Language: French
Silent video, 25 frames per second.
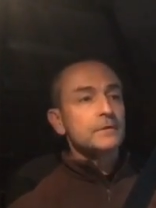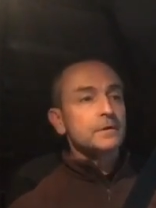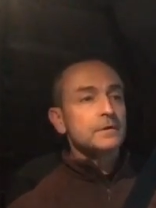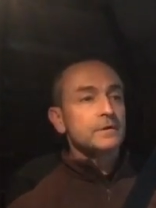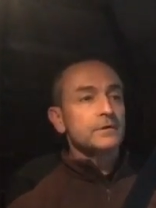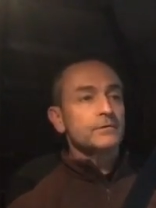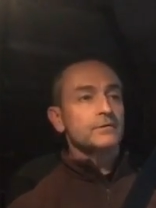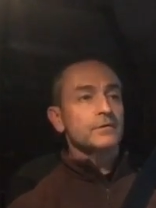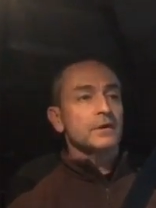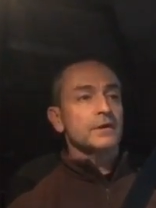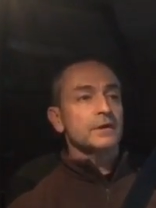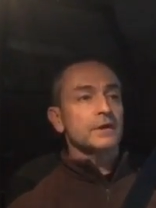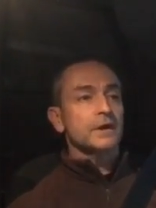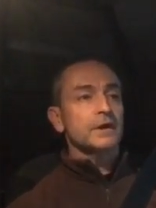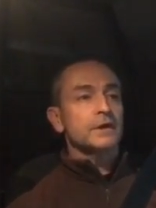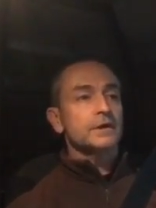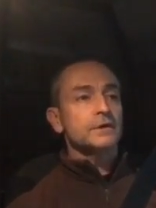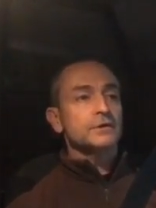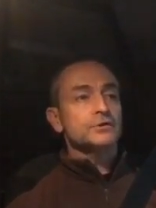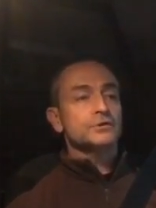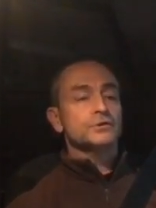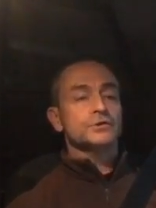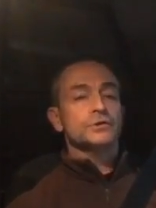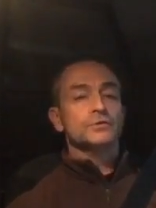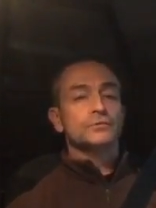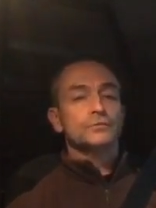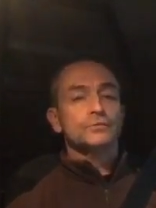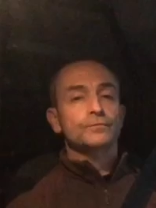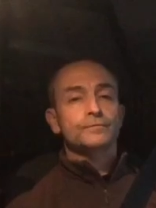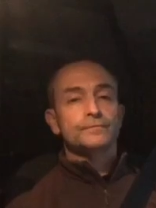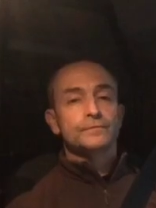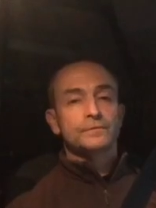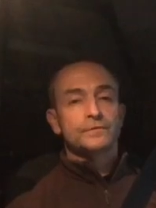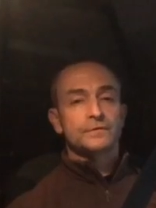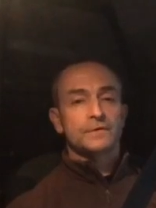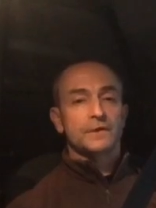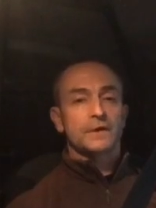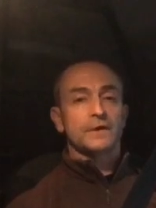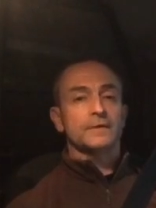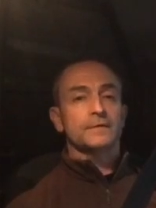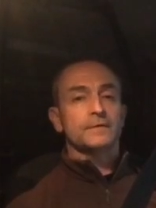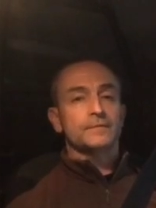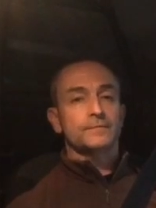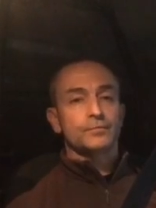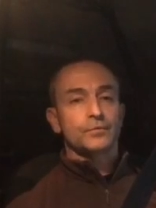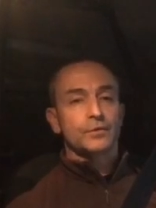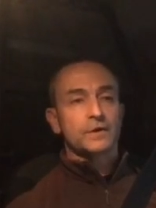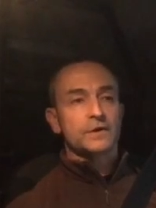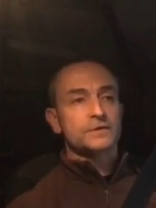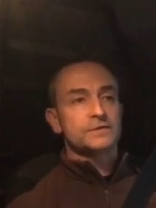qui viendrait chez nous. Ça,
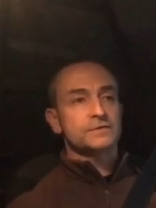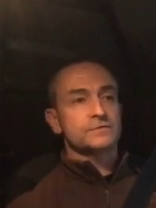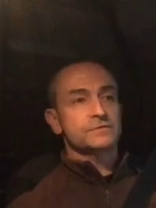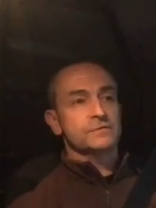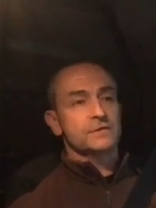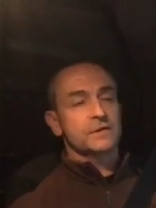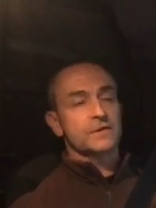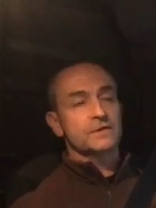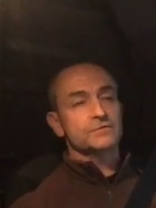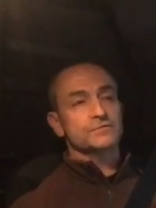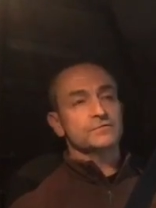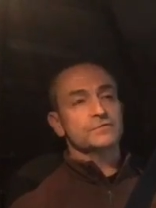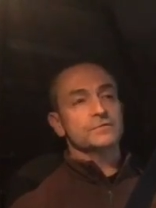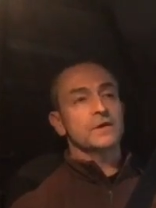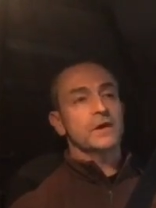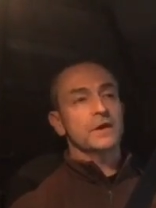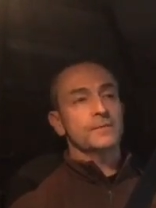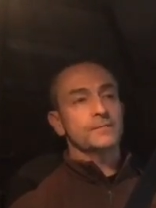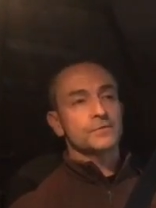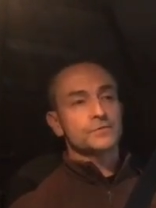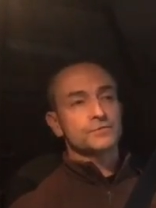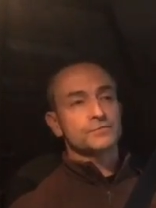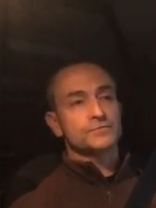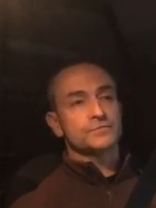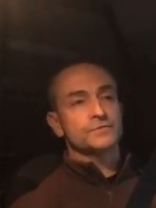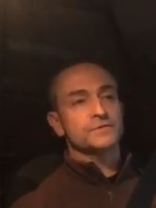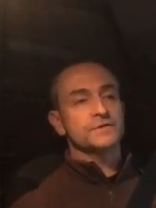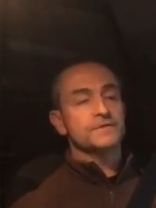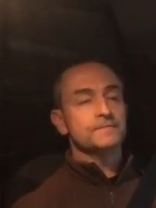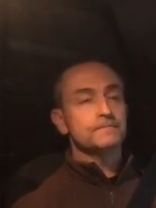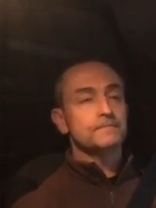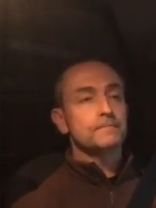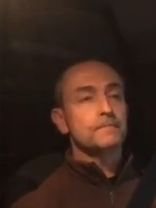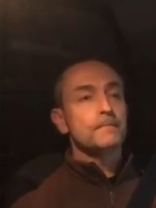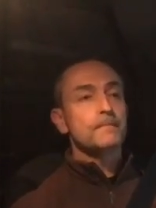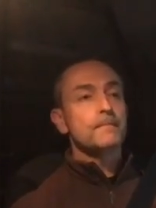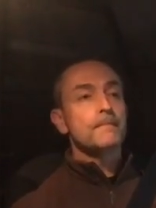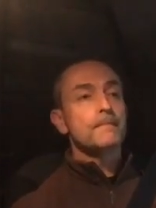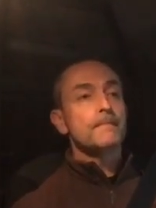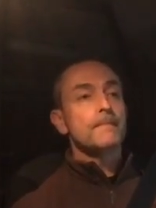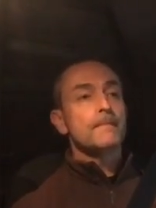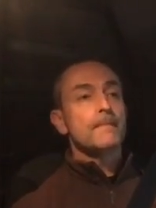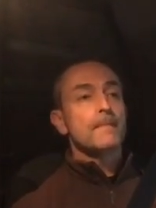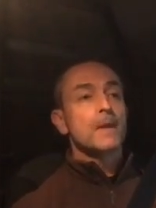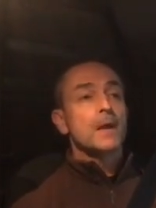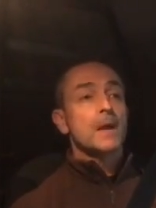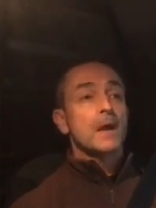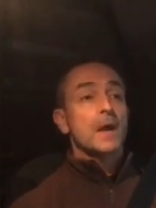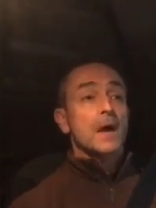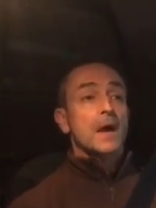là-dessus, il n'y aurait pas de souci.
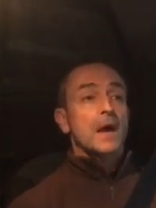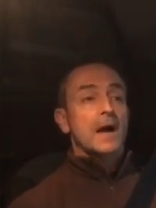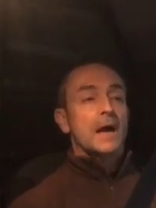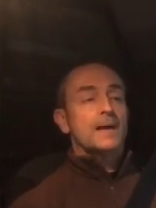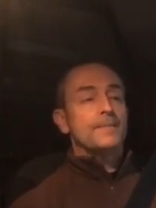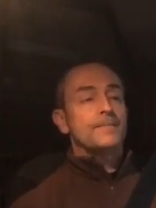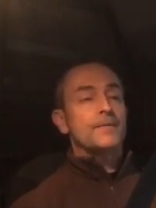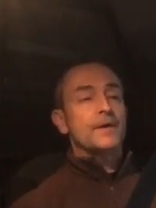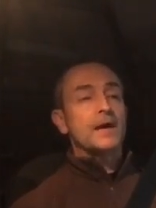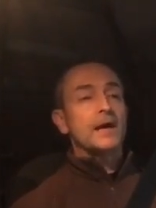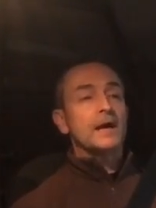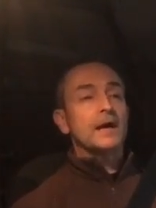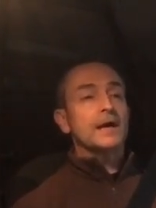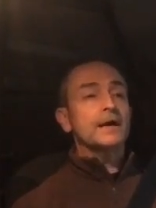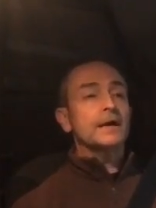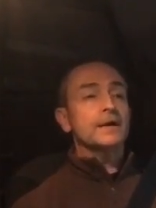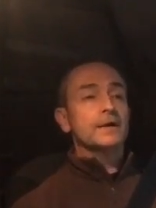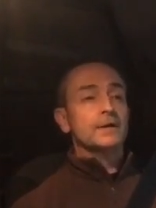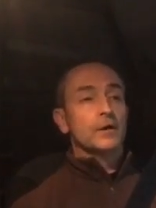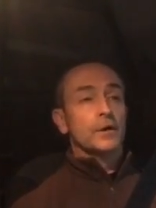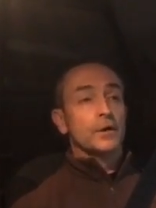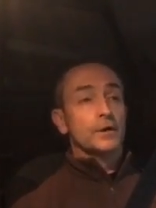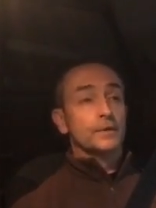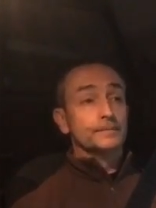Après,